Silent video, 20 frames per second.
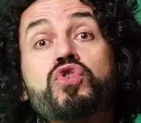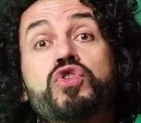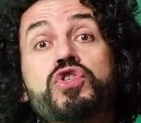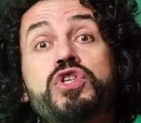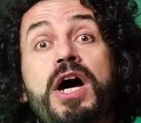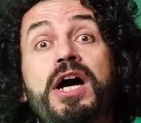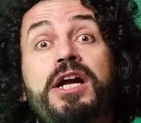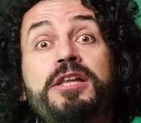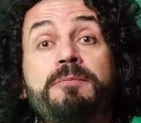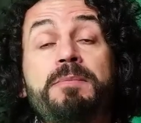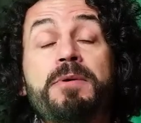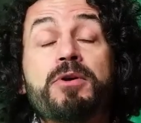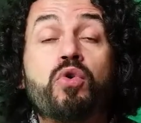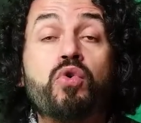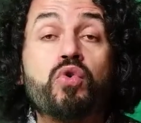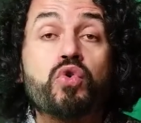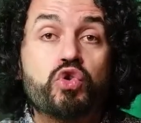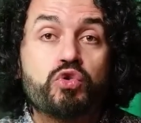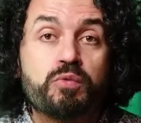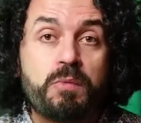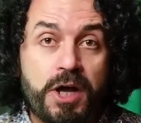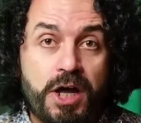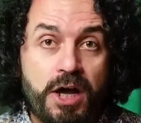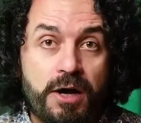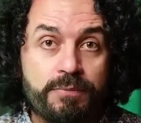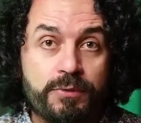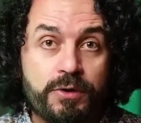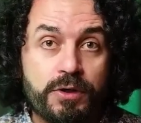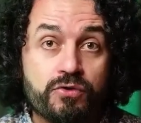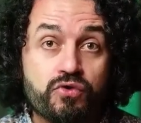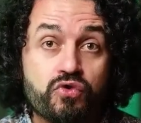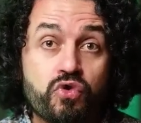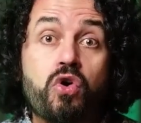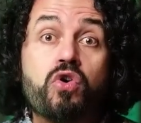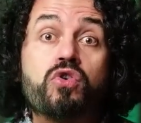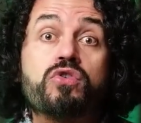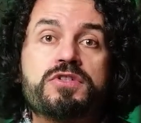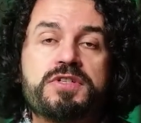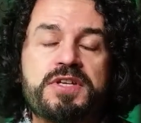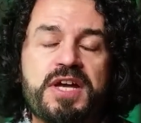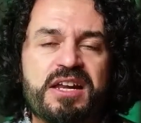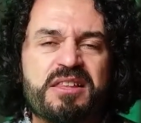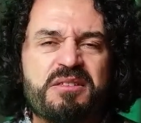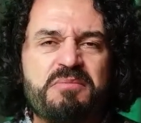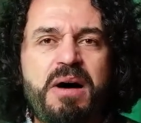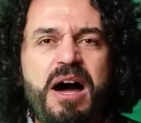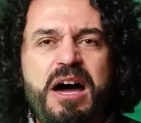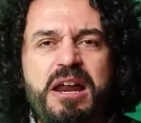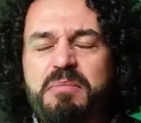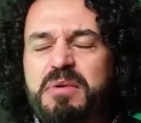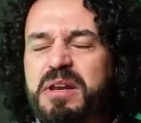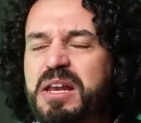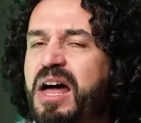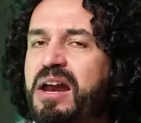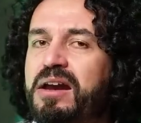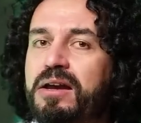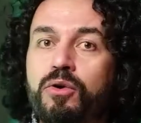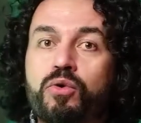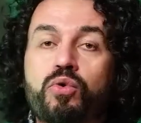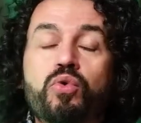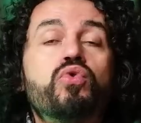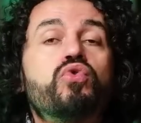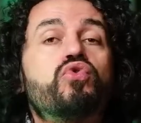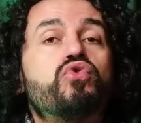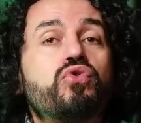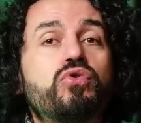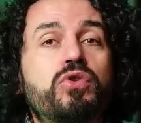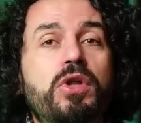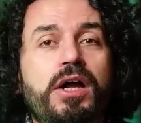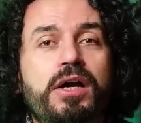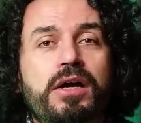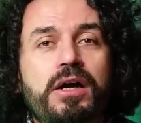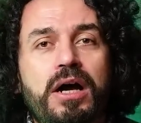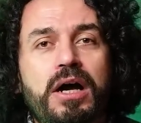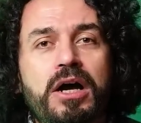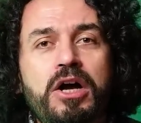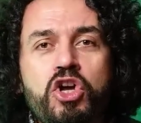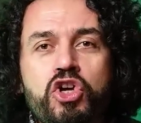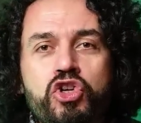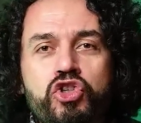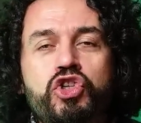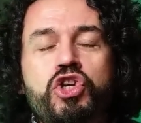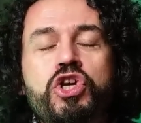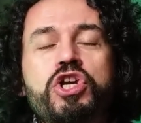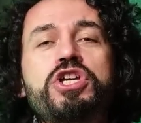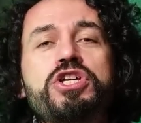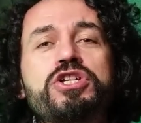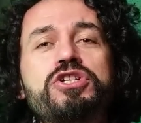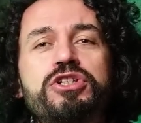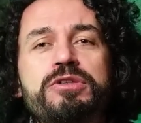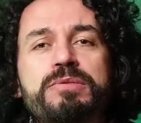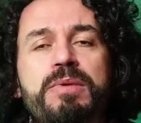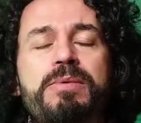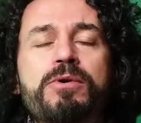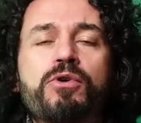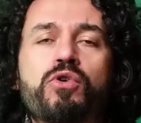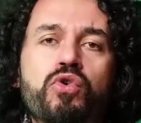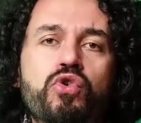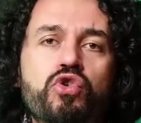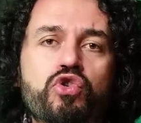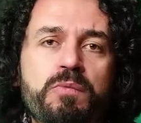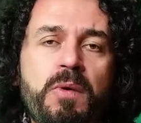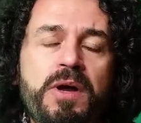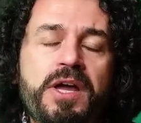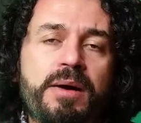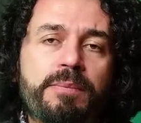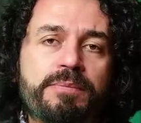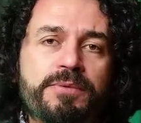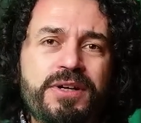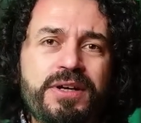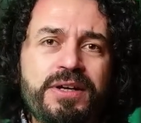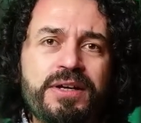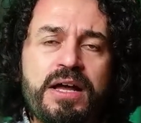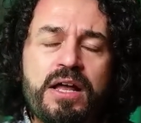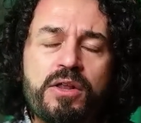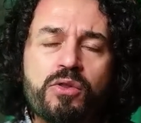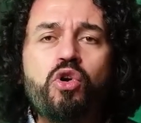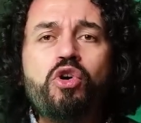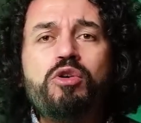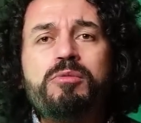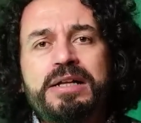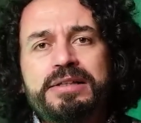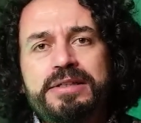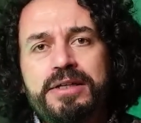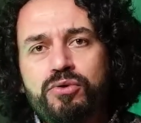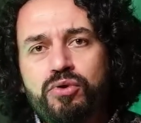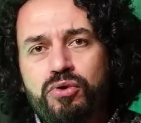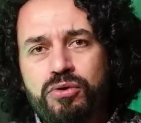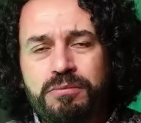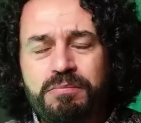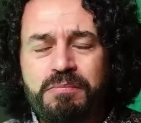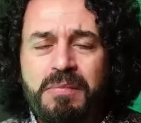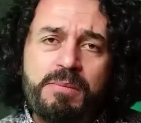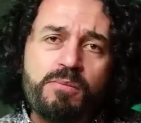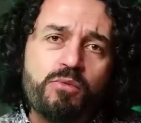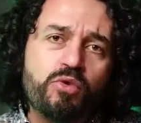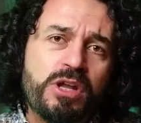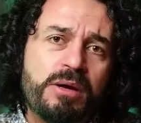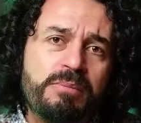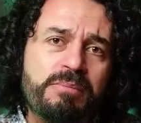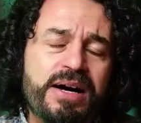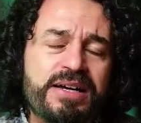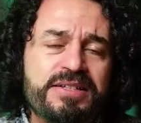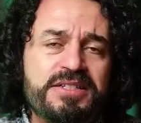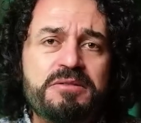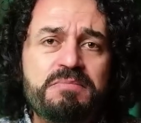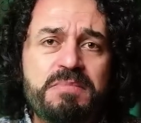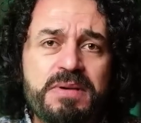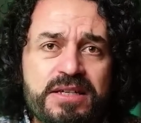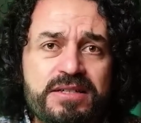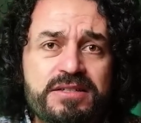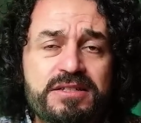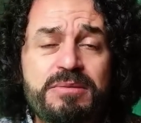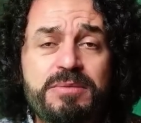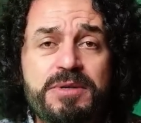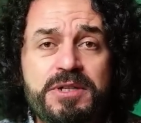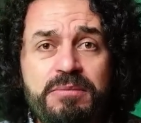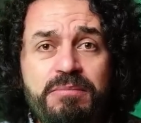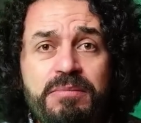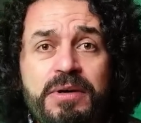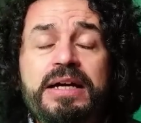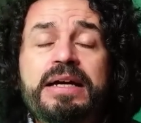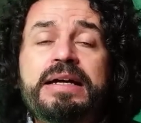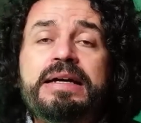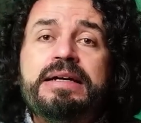sert bir konuşma yaptı. Çok sert mermilerle, kurşunlarla, şiir gibi bir konuşma yaptı. Normalde dün ben bundan bahsetmek istemedim.